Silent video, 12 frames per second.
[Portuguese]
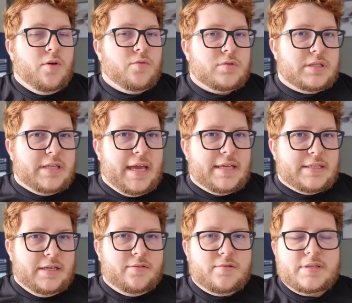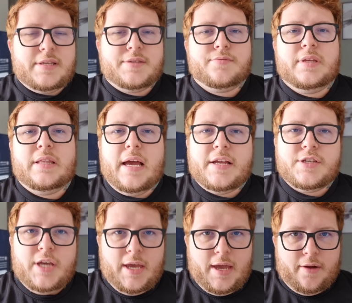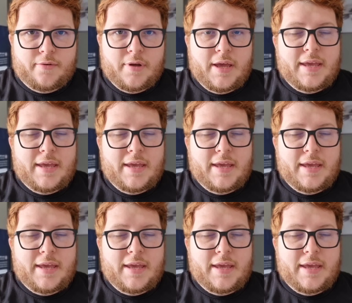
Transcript: uns 10 anos da sua idade real.